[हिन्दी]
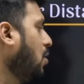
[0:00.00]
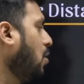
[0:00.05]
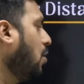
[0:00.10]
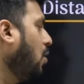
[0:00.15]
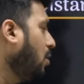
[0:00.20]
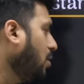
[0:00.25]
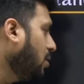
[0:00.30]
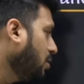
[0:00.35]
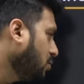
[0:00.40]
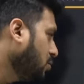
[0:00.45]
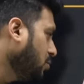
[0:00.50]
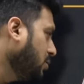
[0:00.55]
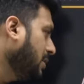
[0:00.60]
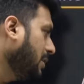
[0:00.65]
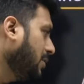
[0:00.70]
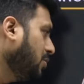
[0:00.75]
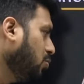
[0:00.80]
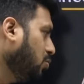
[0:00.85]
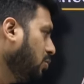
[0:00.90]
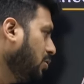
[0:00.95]
और तो ये
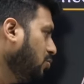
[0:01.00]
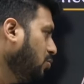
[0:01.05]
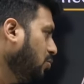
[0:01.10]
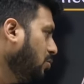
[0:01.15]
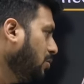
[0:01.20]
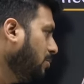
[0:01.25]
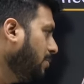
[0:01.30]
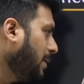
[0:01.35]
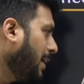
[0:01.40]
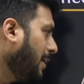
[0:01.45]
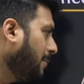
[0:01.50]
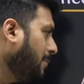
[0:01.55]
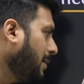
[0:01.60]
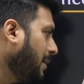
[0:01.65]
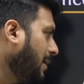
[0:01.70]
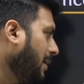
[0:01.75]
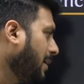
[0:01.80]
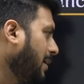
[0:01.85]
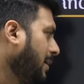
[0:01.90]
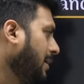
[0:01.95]
दूरी दूरी बराबर
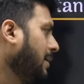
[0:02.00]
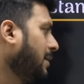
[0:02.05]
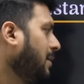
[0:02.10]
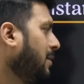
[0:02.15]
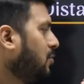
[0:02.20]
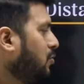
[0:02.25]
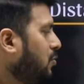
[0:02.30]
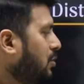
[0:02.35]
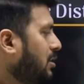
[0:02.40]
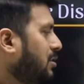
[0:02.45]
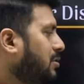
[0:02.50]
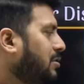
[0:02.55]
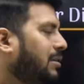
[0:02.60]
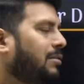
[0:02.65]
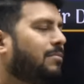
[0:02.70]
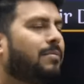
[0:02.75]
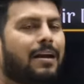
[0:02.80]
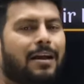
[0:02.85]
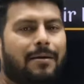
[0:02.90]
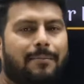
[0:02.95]
है तो डिस्टेंस
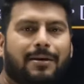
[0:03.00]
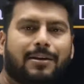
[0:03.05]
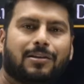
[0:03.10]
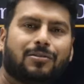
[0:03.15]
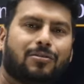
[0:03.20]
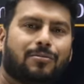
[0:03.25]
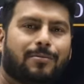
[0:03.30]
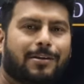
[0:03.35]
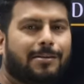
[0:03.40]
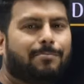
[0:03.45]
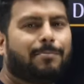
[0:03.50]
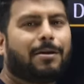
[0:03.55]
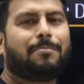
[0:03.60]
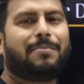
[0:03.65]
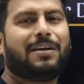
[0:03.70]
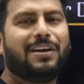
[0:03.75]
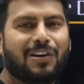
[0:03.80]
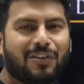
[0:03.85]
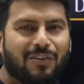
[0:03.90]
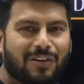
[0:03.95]
बराबर है तो भाई
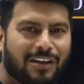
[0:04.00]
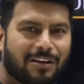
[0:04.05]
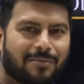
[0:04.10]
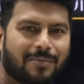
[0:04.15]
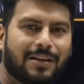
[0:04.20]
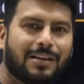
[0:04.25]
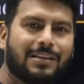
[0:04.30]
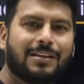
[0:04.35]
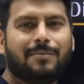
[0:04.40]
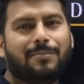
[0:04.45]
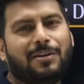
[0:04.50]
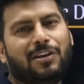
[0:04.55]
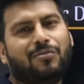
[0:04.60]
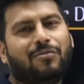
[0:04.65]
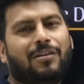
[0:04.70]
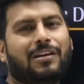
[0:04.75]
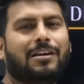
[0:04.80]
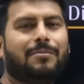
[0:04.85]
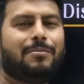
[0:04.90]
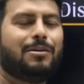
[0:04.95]
परपेंडिकुलर भी है ये भी
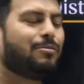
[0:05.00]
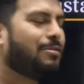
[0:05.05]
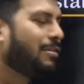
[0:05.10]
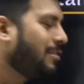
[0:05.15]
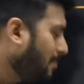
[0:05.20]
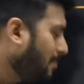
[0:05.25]
इक्वल ये भी इक्वल सब